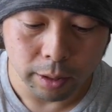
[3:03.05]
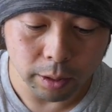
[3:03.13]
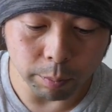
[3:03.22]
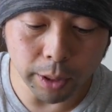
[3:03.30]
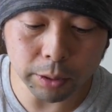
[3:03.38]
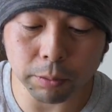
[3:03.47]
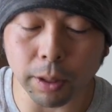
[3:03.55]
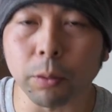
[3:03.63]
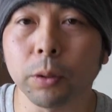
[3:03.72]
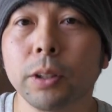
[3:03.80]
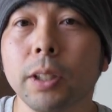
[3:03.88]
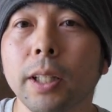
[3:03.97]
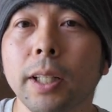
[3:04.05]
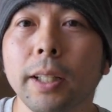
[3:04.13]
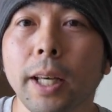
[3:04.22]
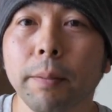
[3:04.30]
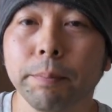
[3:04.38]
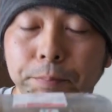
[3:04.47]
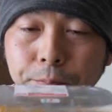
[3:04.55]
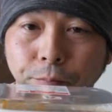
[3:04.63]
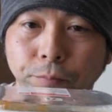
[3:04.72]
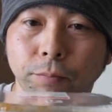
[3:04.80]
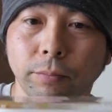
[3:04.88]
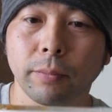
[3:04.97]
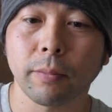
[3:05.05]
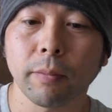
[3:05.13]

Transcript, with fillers: じゃまずはこちらだね。うん。